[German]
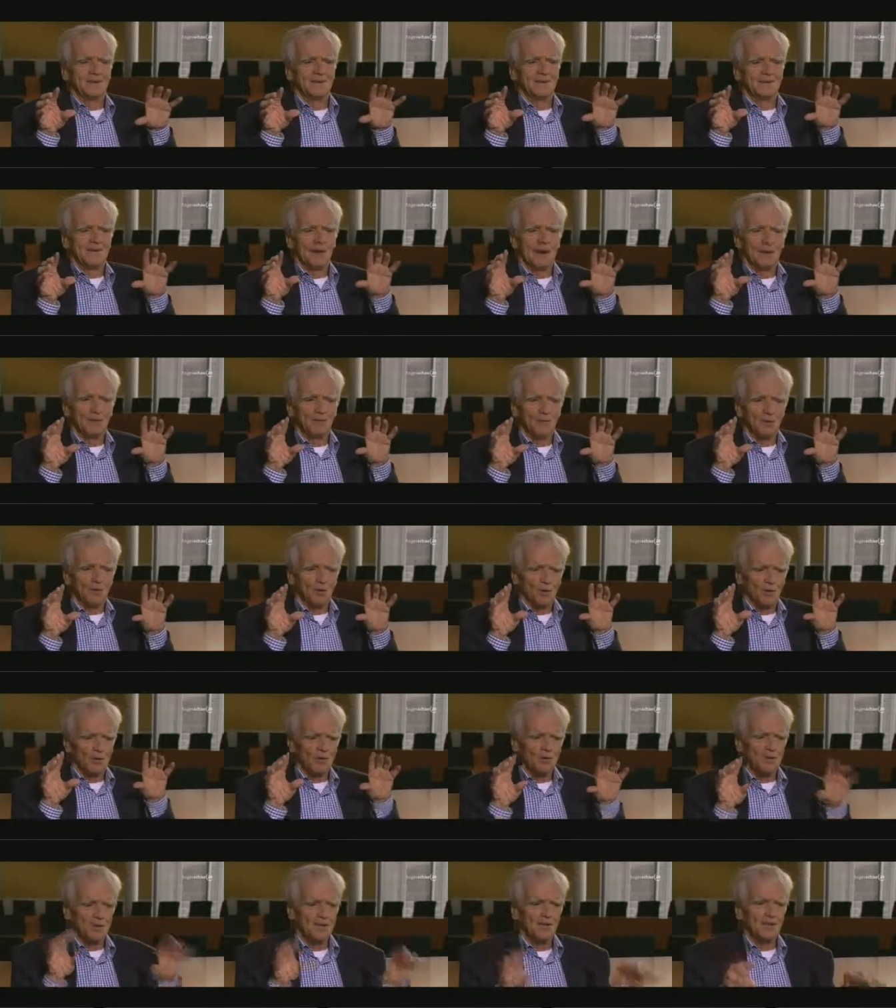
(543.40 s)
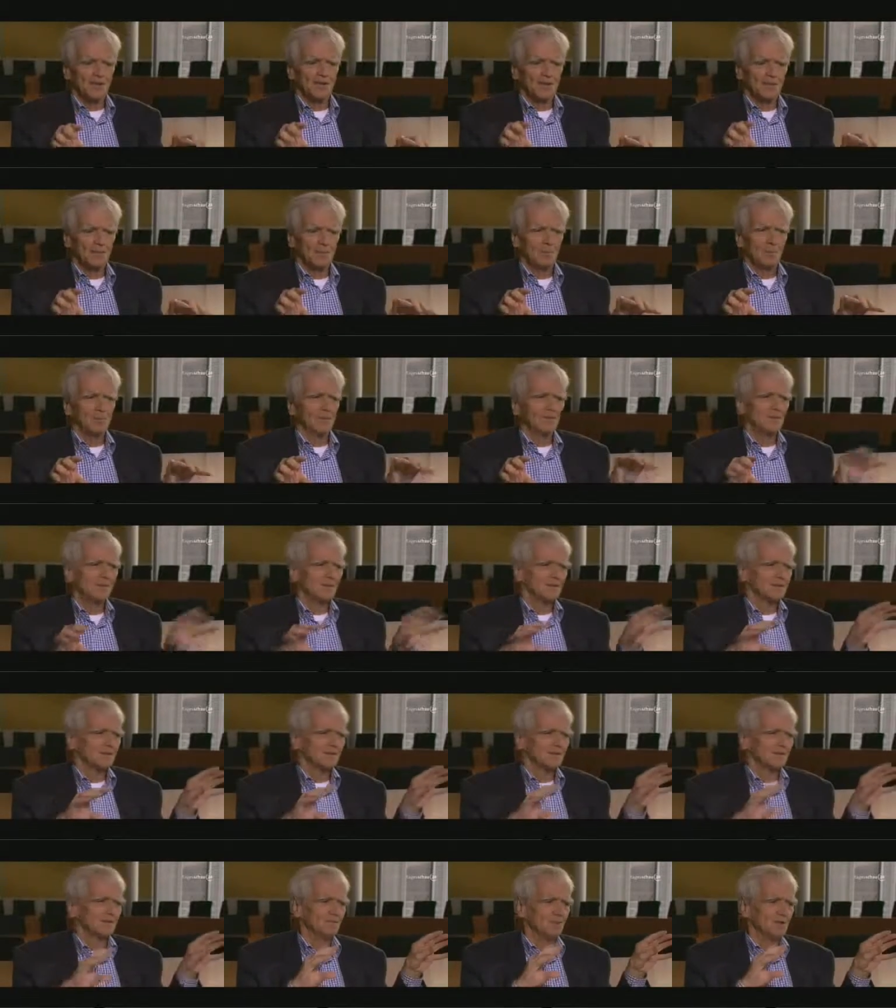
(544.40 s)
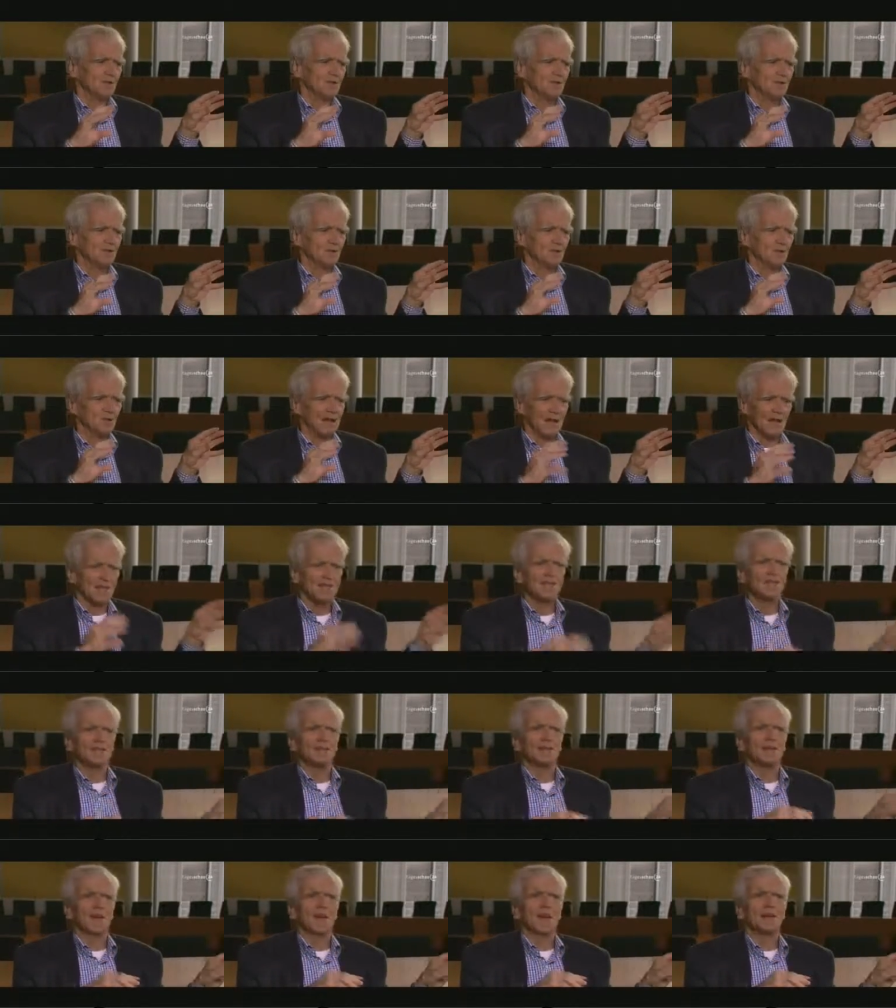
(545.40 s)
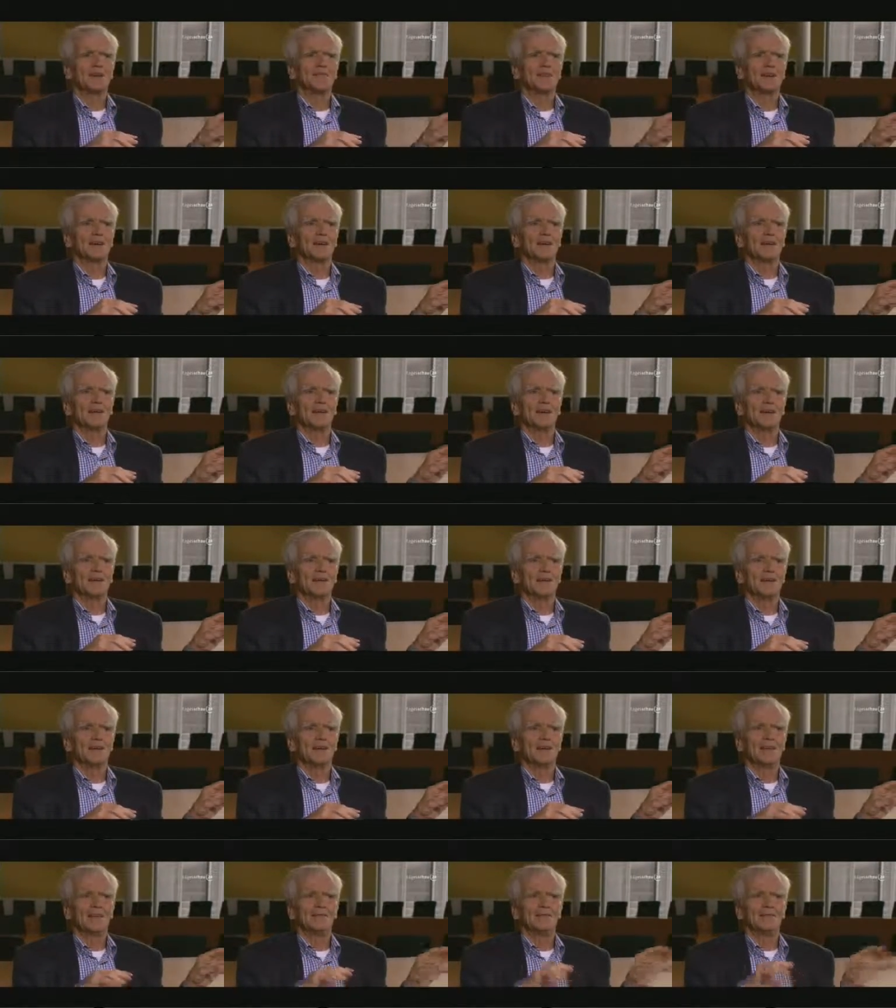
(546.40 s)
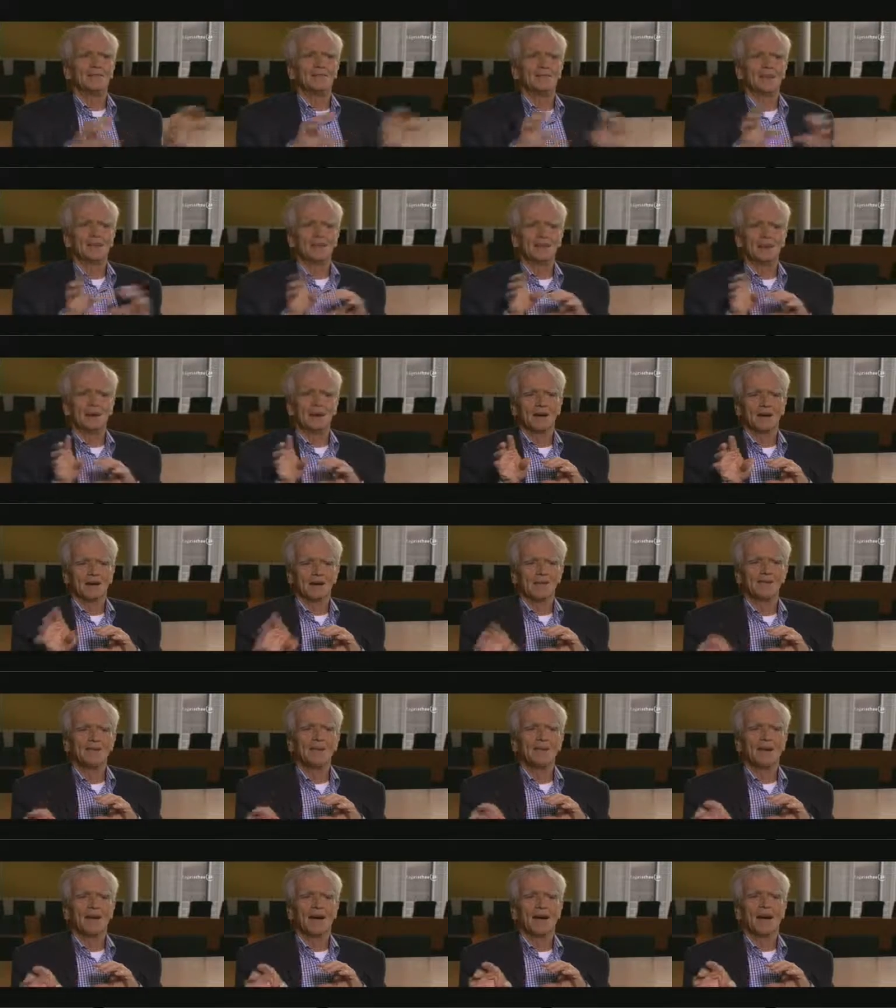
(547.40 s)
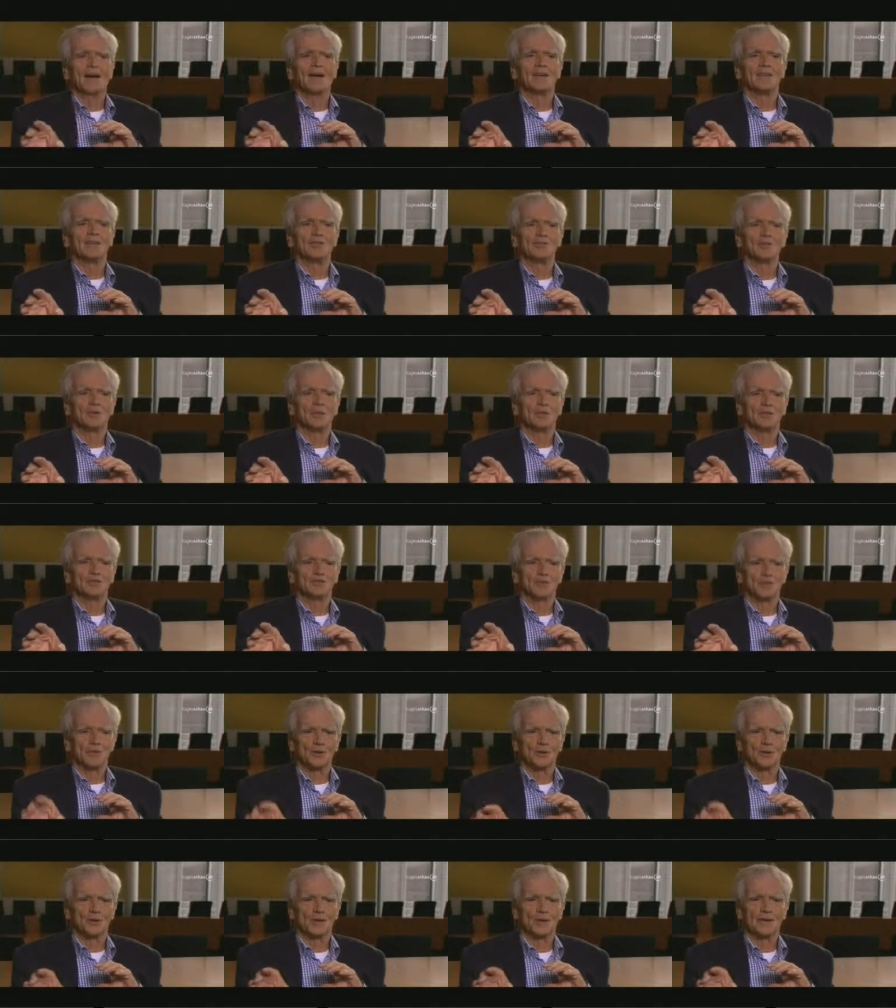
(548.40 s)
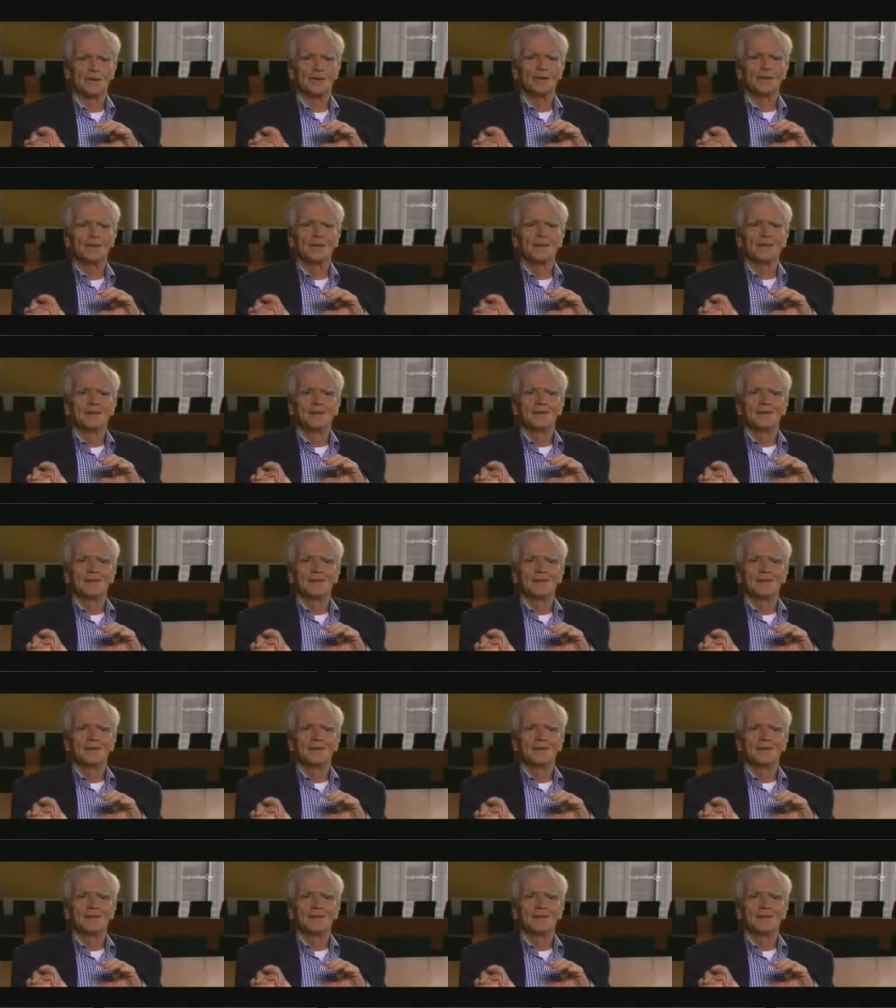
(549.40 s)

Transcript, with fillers: darauf Rücksicht nimmt, wie die Finanzmärkte reagieren, wie Ratingagenturen steuern,